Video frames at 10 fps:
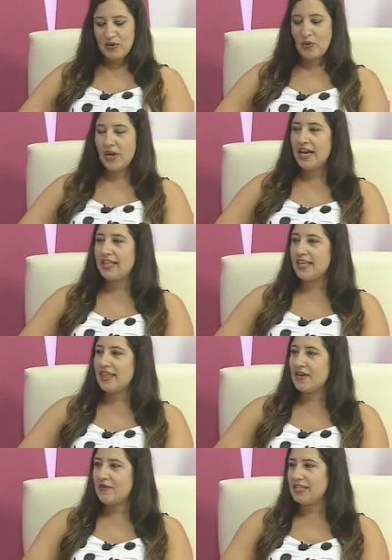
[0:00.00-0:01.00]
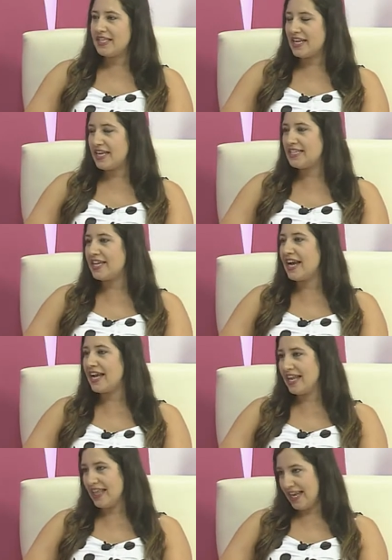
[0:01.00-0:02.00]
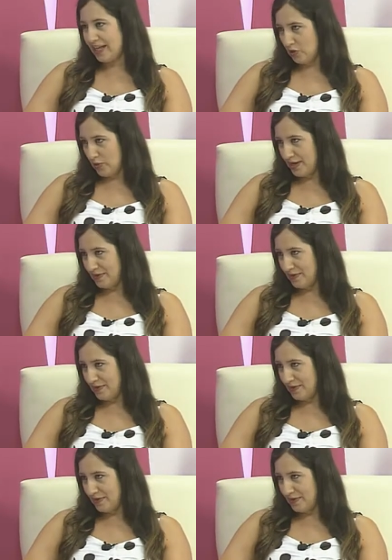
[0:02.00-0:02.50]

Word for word: Juliana Tienza, buenas tardes, alcalde de La Toba.